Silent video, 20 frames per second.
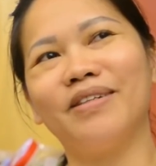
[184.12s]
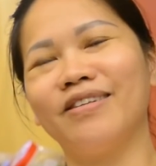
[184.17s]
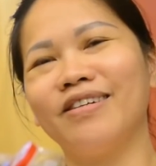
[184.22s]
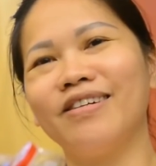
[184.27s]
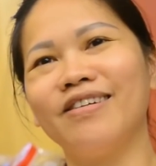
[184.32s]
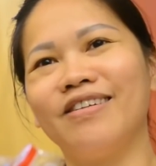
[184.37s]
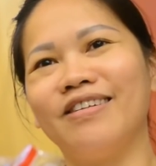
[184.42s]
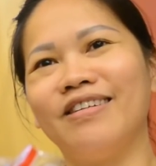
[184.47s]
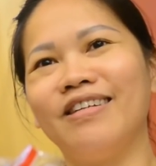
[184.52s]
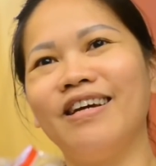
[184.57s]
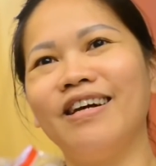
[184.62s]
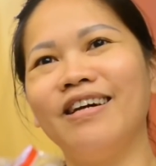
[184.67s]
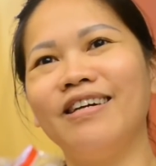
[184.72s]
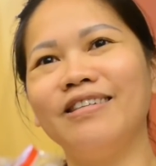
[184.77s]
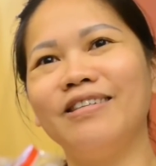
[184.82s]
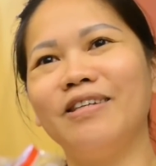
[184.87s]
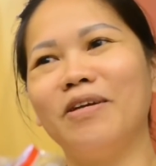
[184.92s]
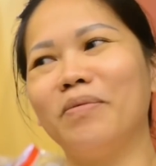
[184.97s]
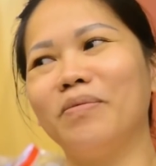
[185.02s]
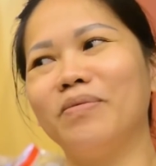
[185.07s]
Mình rất là
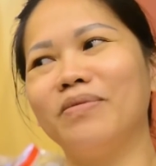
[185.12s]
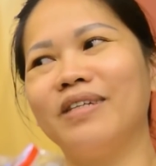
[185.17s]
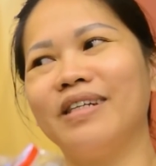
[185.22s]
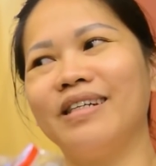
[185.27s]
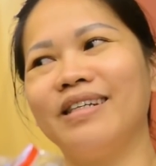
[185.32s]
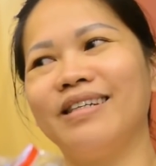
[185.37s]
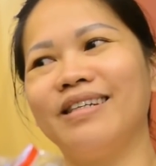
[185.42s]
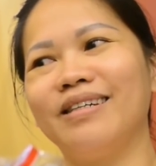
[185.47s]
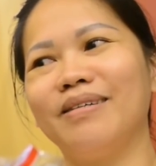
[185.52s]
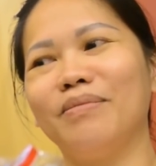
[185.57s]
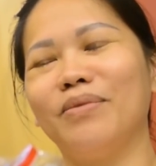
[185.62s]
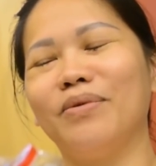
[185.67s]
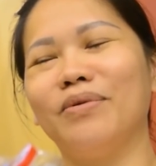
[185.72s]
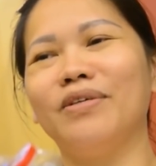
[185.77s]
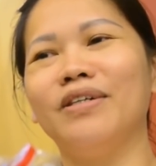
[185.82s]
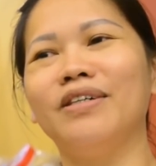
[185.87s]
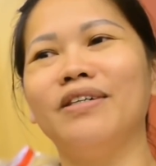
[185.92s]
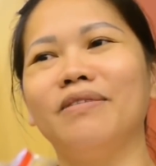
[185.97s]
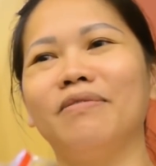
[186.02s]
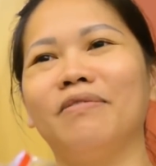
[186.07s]
nhớ nhung cái cái
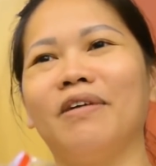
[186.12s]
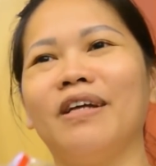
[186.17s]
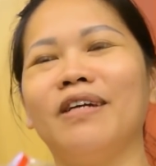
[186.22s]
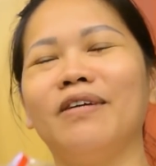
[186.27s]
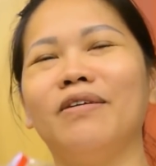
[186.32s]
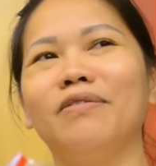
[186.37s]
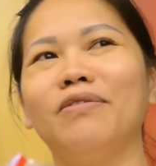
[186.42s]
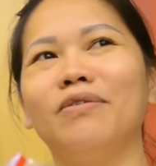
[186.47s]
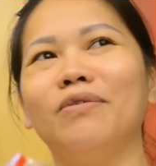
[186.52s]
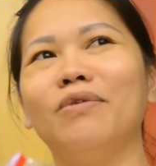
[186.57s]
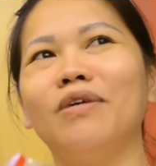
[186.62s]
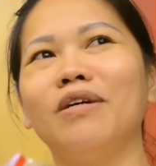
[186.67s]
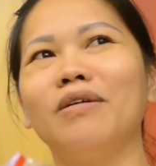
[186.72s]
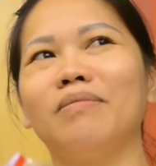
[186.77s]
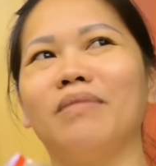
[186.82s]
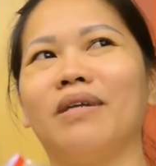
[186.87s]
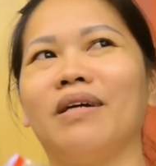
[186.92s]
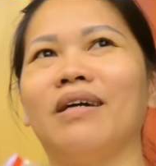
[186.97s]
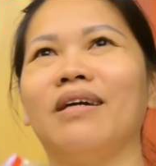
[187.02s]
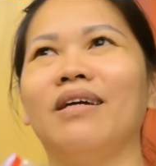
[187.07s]
mùi hương vị của Phú
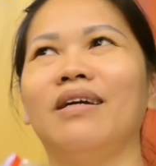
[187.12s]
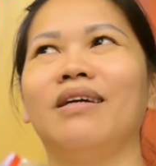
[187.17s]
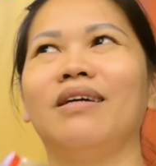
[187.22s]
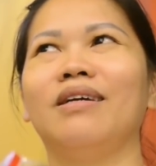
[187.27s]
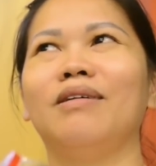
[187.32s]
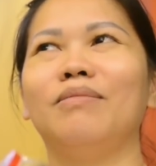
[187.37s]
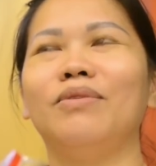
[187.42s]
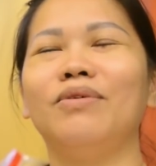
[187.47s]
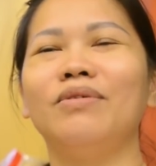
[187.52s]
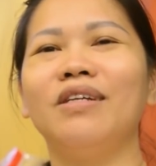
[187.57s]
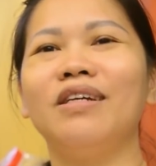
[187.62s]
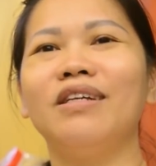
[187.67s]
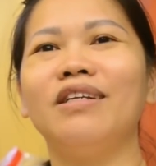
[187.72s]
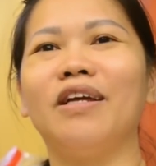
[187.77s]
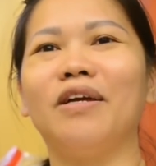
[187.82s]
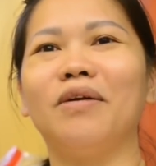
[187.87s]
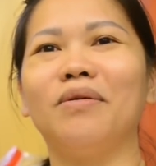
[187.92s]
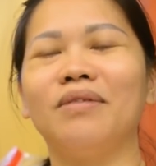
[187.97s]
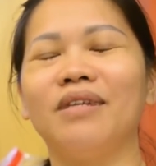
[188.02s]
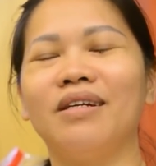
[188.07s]
Quốc, mà muốn giới
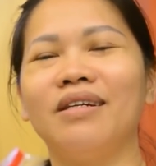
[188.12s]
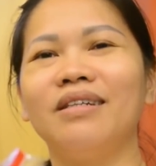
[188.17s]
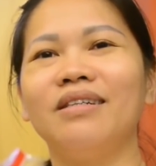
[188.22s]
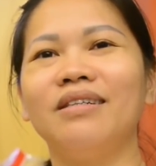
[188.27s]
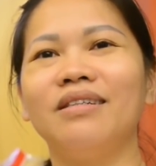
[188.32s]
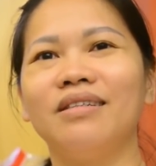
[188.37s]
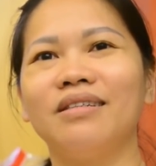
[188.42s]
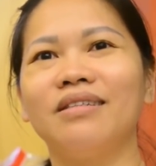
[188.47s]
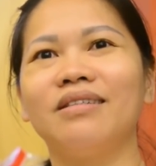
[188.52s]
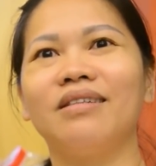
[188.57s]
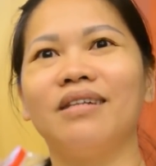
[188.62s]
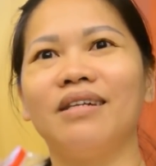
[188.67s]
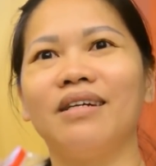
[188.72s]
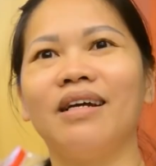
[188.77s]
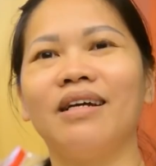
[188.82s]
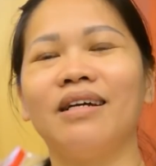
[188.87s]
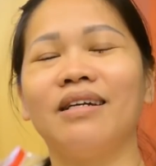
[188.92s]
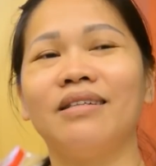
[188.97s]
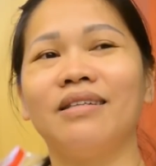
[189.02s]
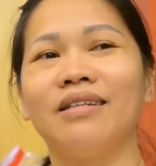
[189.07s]
thiệu tới thực
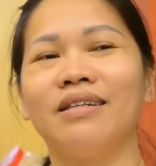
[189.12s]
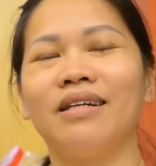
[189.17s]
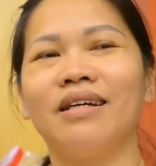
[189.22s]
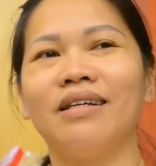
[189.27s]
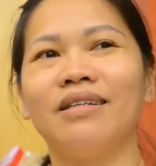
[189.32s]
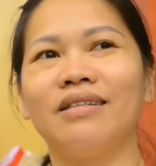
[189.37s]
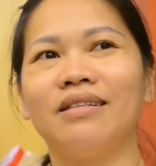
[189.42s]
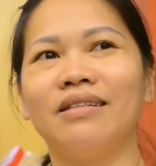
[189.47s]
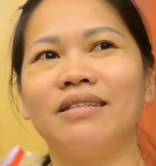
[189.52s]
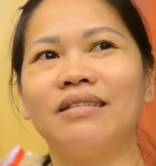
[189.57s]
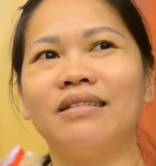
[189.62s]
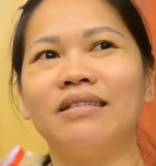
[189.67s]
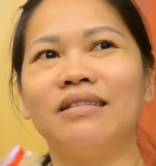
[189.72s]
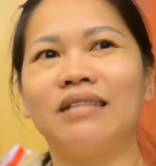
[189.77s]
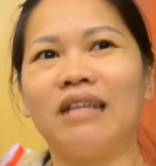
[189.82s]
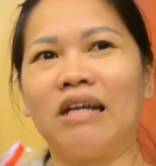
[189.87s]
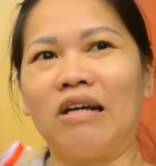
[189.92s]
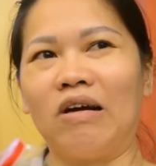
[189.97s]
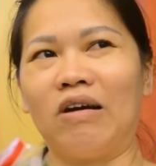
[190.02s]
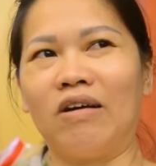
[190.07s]
thực khách
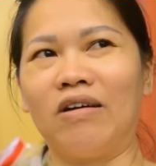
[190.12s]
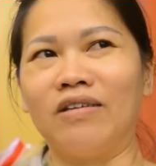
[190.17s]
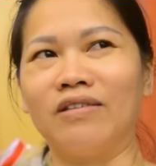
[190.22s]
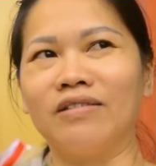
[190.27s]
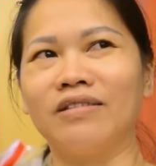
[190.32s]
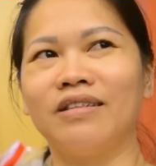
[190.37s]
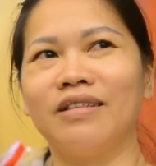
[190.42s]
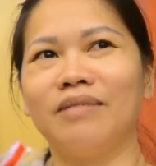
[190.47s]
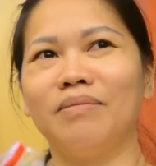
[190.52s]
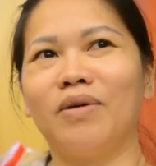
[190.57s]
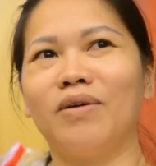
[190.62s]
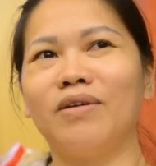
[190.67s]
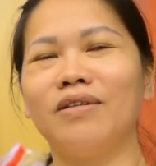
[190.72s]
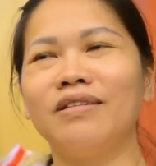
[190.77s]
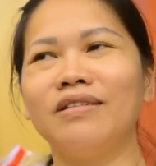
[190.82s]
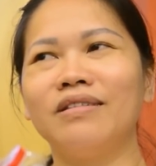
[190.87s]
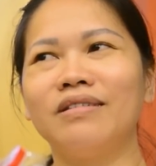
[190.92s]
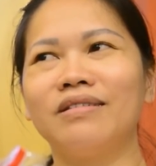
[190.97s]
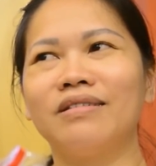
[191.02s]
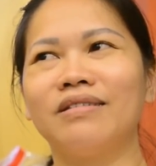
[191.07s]
ở Sài Gòn cái
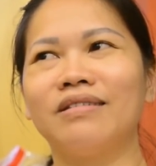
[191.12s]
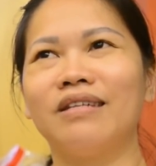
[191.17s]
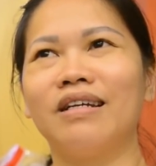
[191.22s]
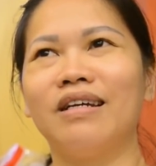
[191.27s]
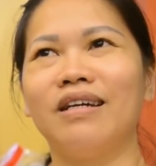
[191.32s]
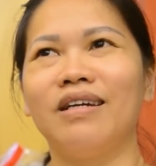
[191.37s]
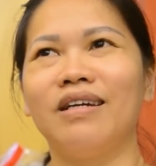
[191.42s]
món